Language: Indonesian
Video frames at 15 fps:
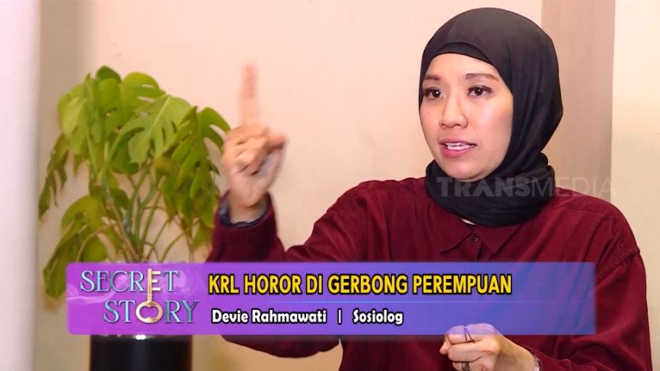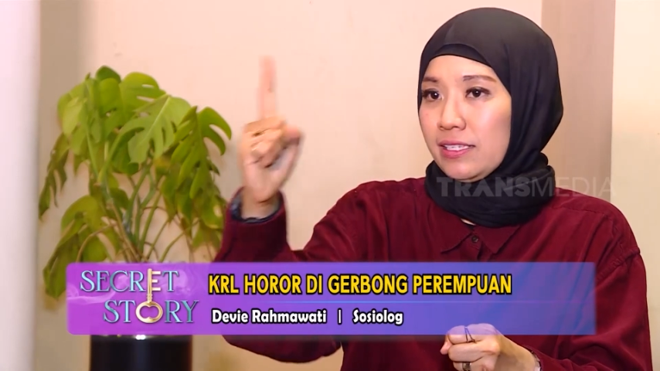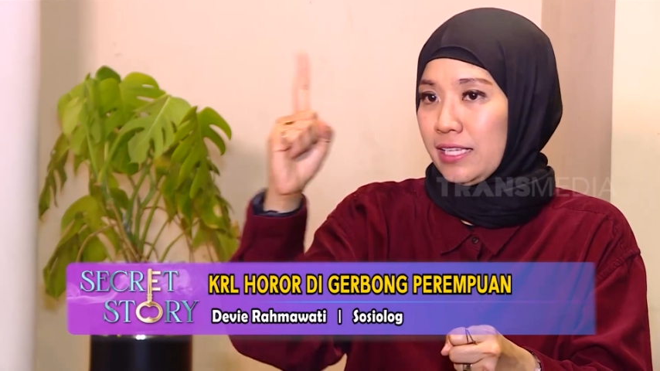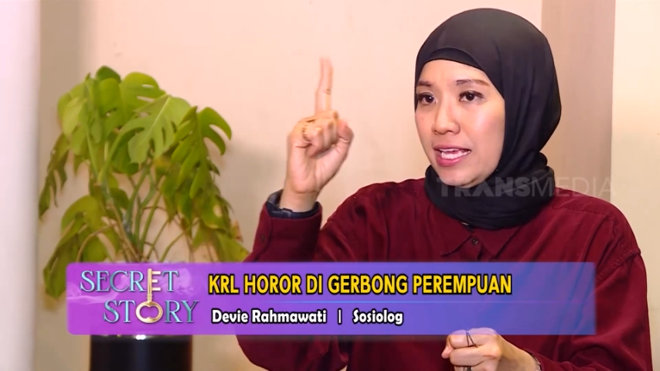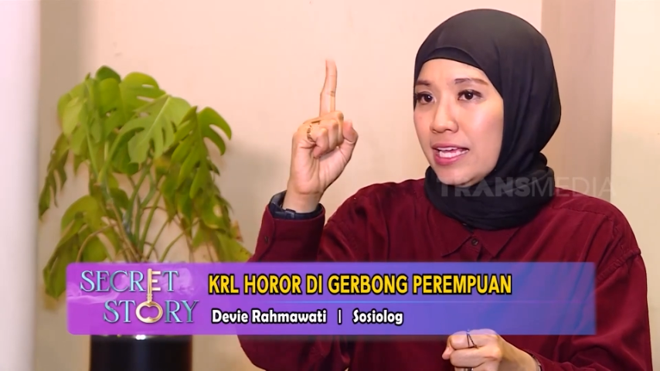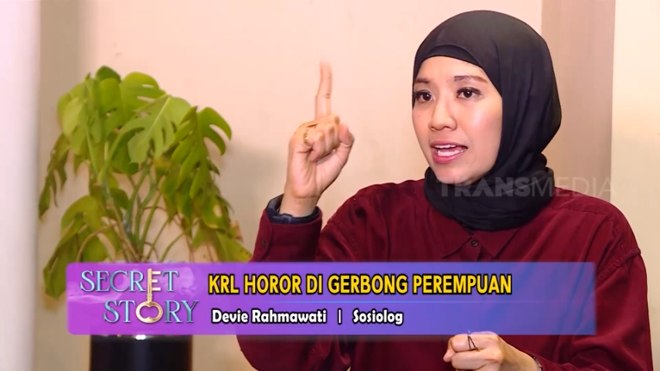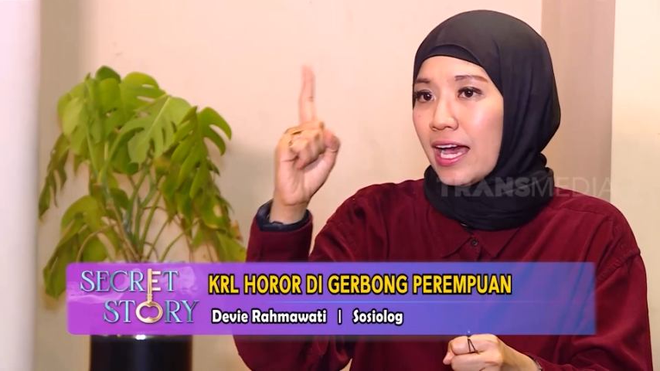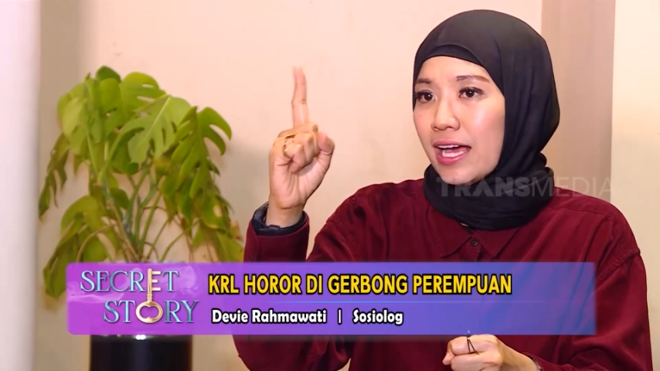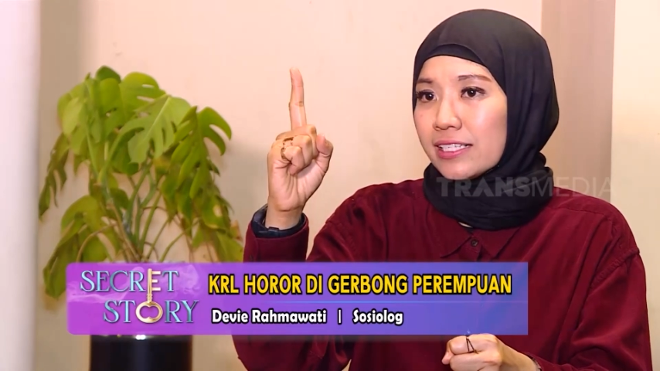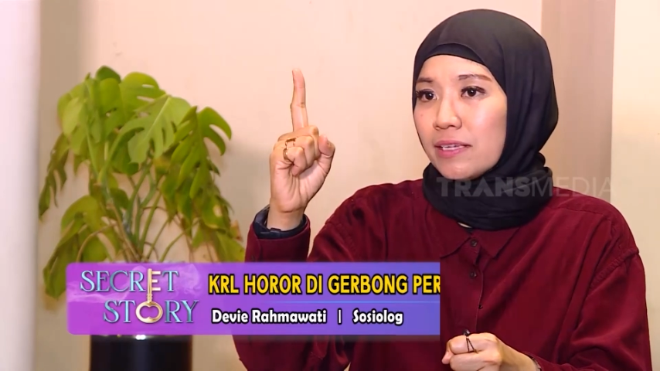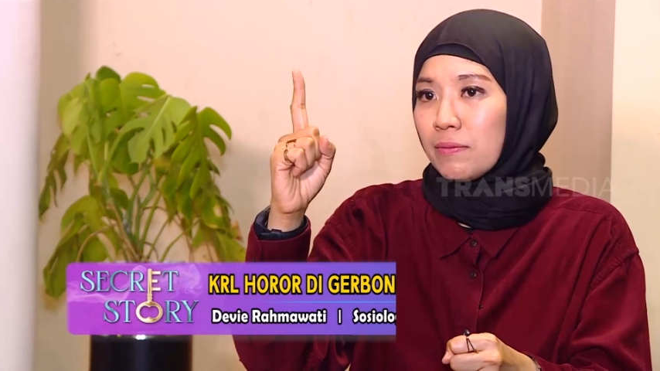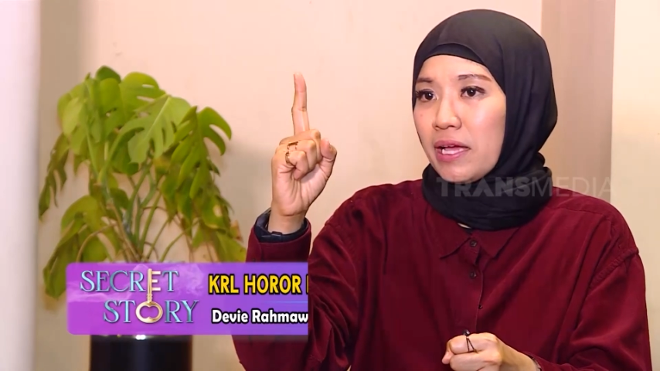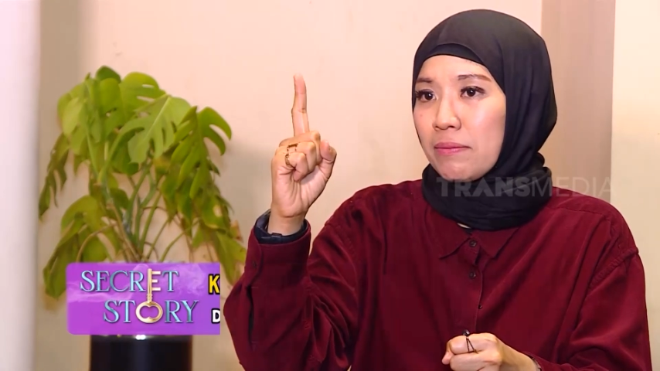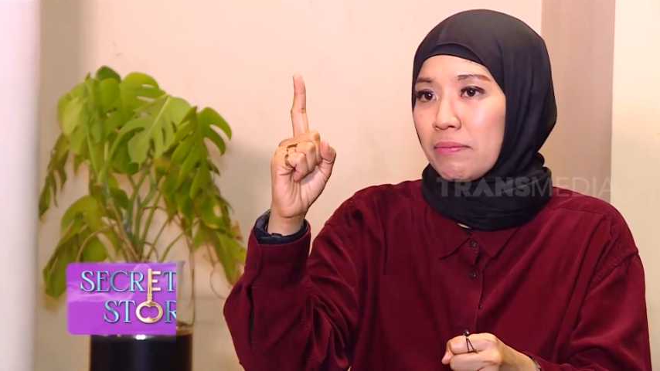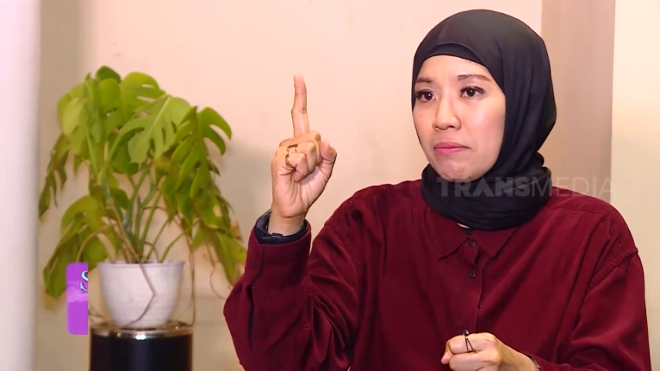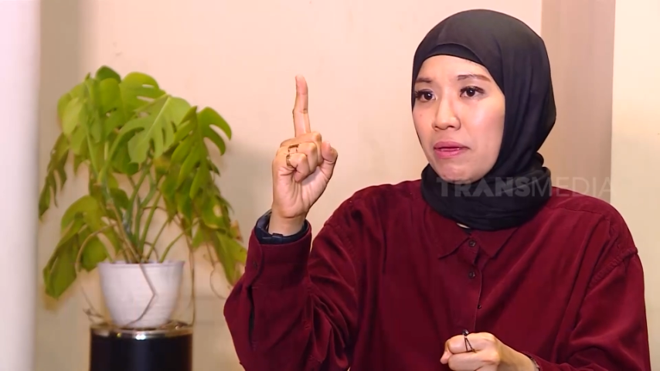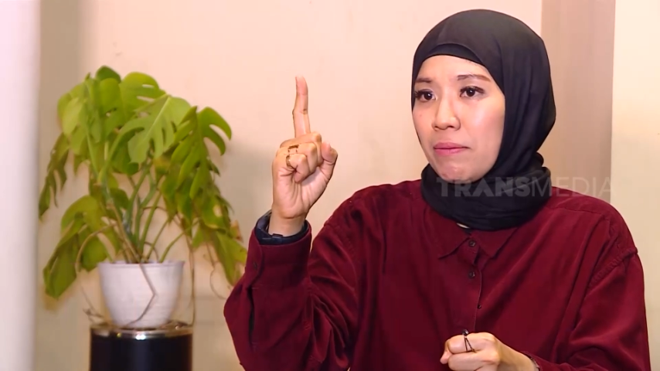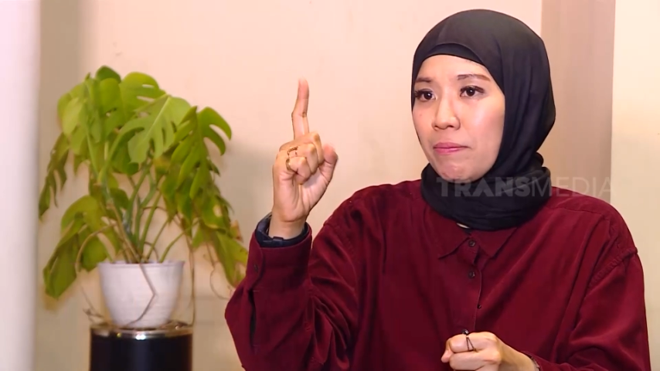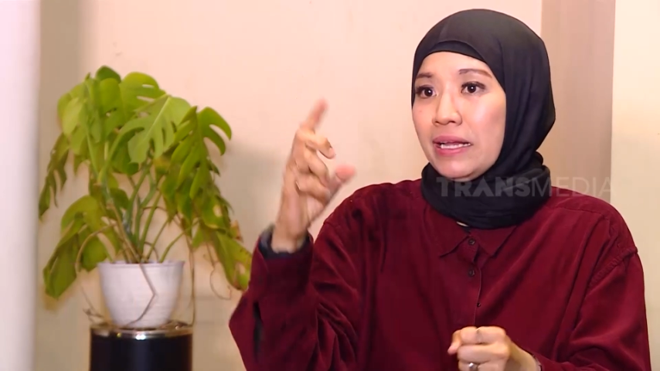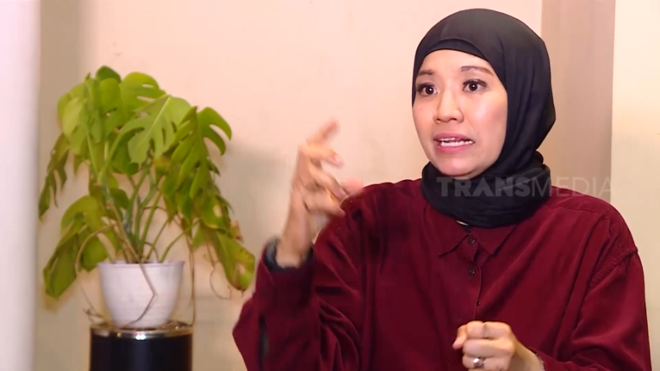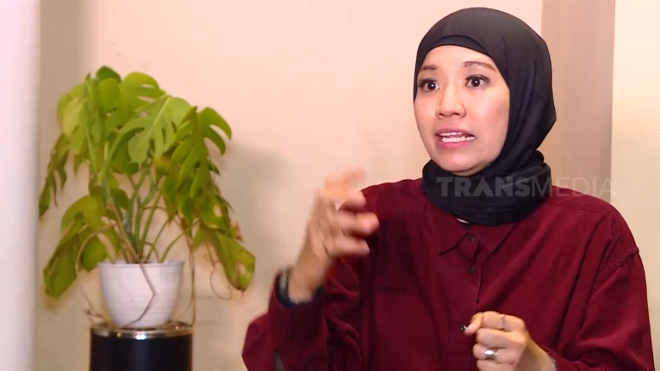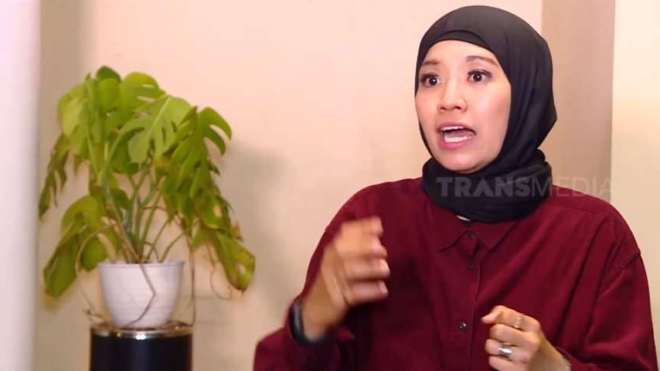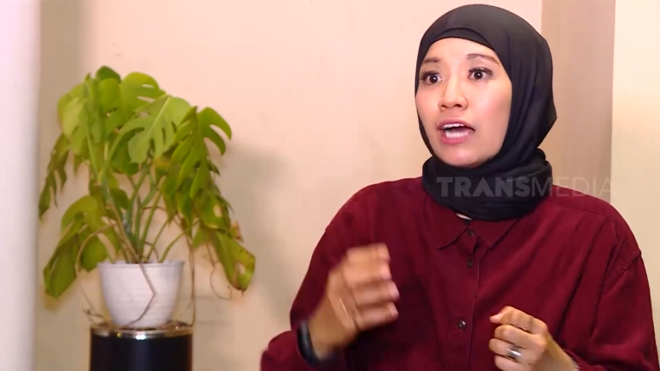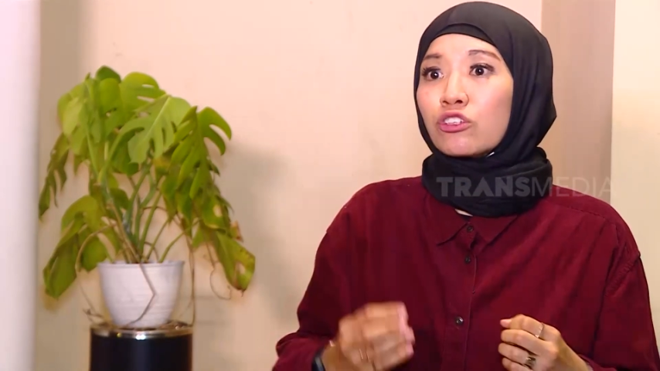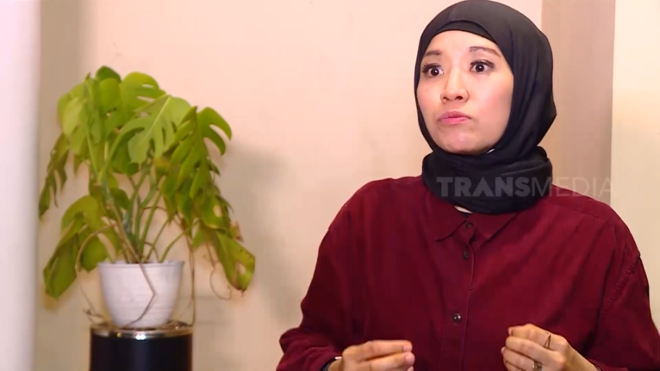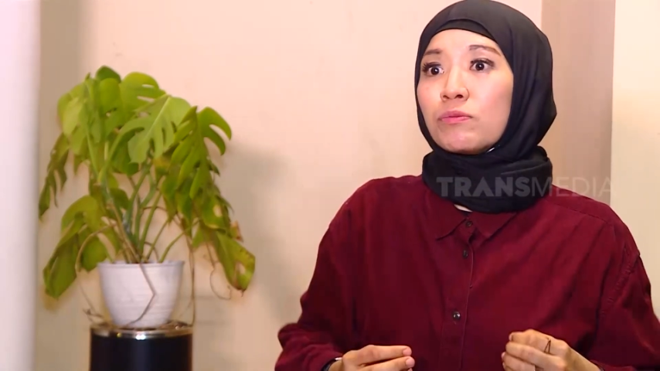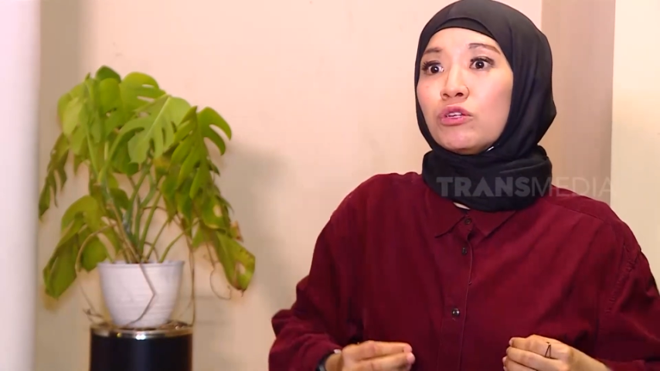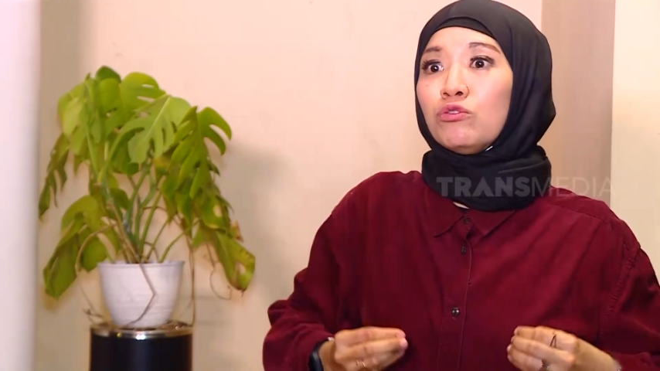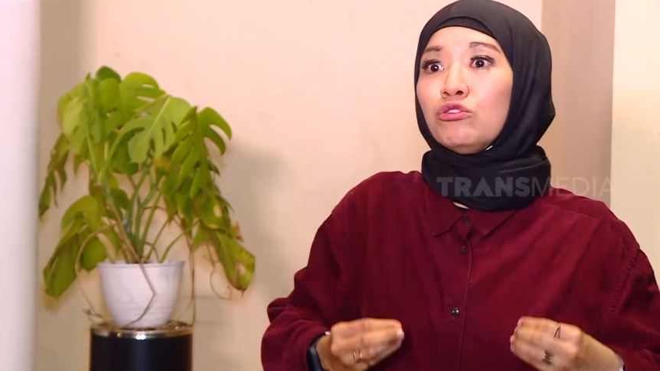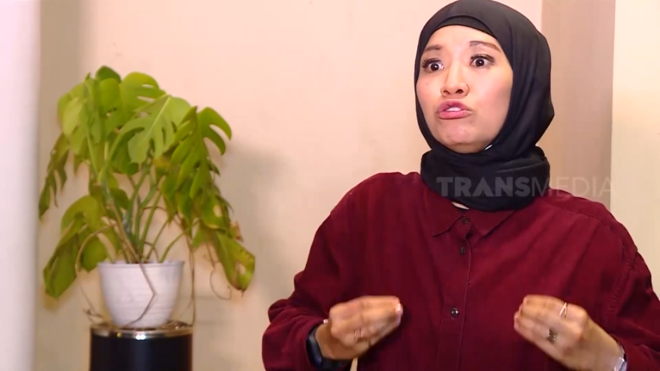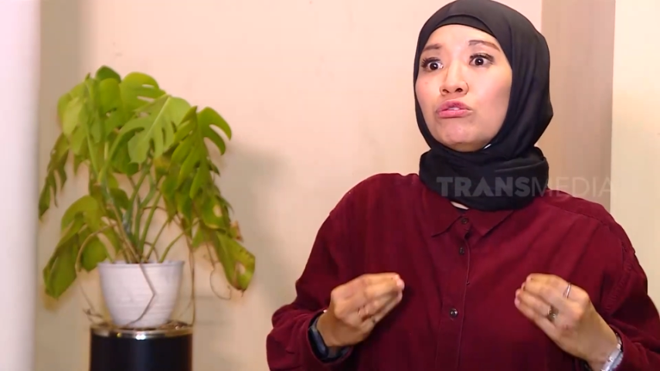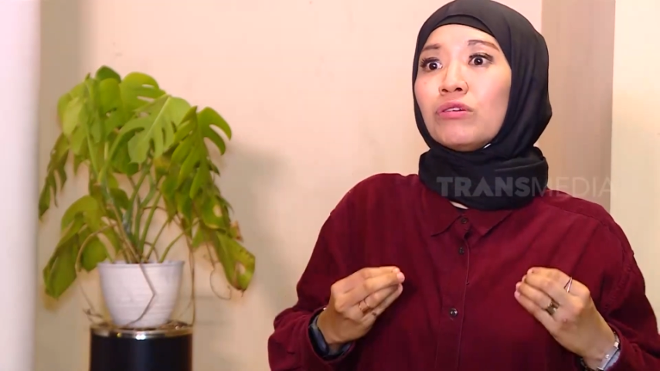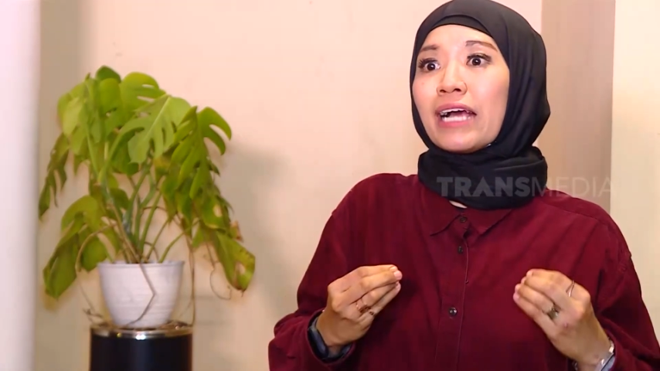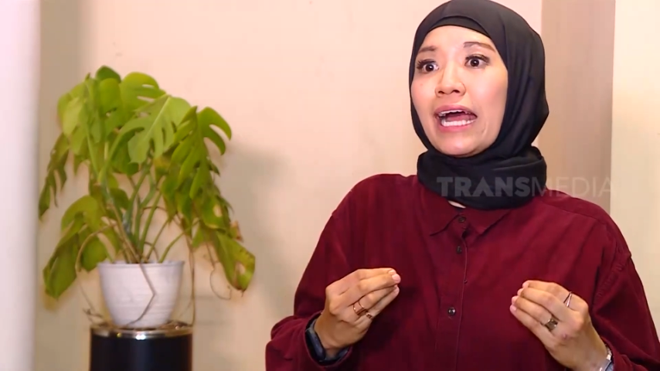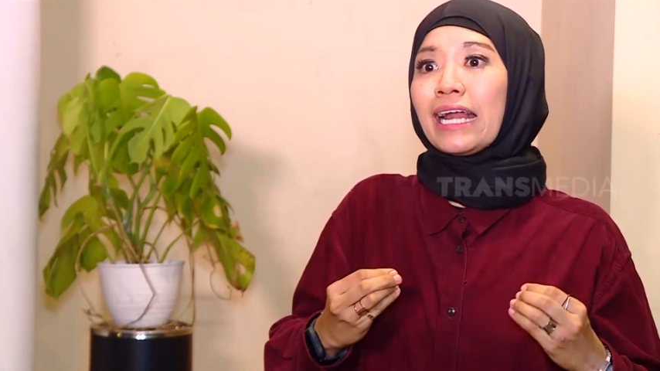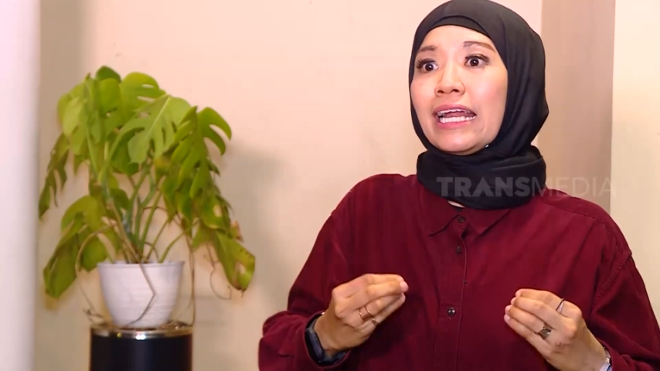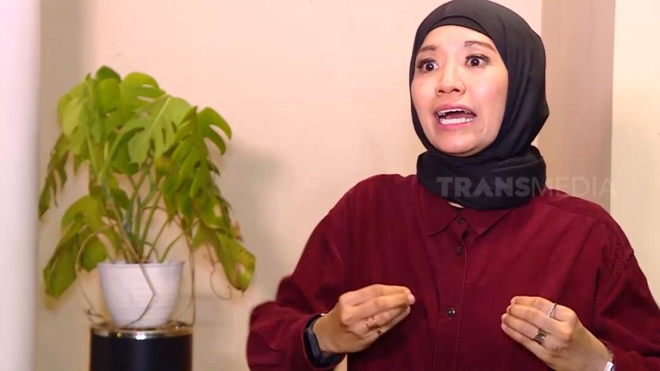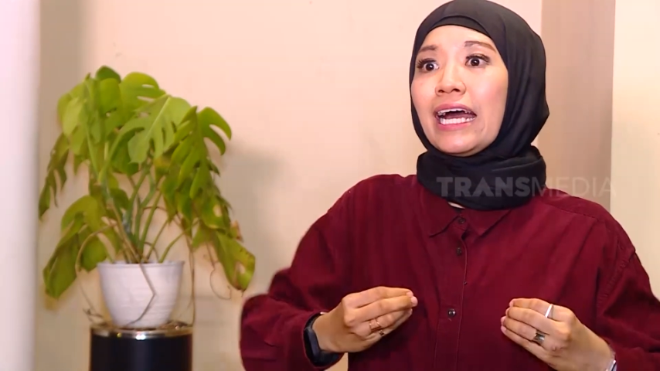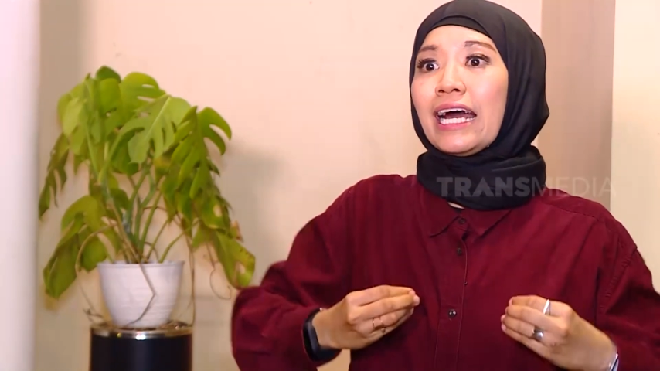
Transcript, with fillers: Sehingga sebagai pemimpin dia harus menunjukkan